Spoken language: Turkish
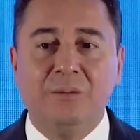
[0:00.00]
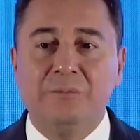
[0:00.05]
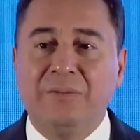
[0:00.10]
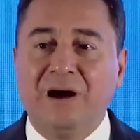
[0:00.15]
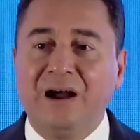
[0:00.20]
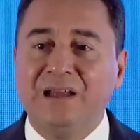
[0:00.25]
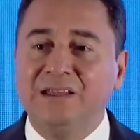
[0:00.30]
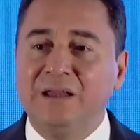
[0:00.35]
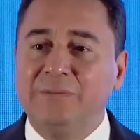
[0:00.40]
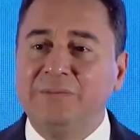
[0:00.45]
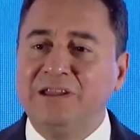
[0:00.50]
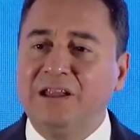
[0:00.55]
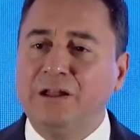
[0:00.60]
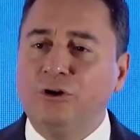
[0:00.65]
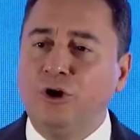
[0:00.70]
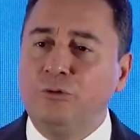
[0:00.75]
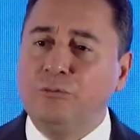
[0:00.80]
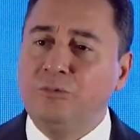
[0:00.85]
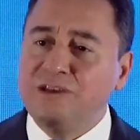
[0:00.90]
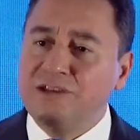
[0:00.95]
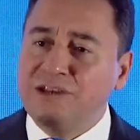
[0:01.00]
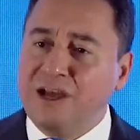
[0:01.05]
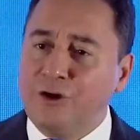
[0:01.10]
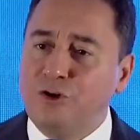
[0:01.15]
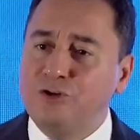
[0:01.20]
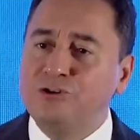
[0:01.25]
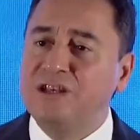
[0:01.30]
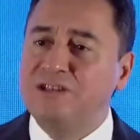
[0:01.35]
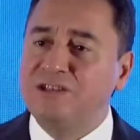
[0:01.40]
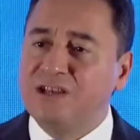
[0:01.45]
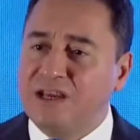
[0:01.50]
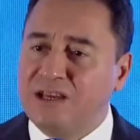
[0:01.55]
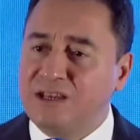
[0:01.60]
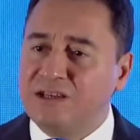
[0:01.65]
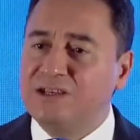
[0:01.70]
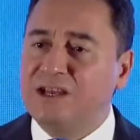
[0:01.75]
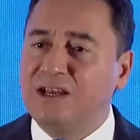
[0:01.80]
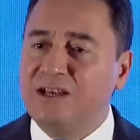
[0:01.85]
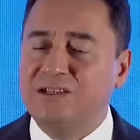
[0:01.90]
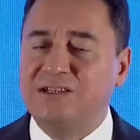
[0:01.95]
Pandemiden 15 ay önce
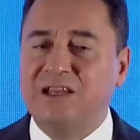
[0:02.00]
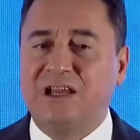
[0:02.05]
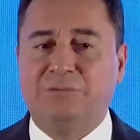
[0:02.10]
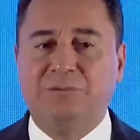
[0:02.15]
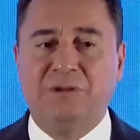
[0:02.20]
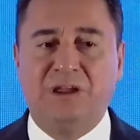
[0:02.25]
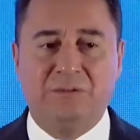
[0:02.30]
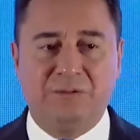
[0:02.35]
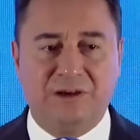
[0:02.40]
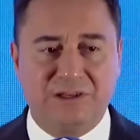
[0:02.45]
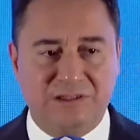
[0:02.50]
cayır cayır satmaya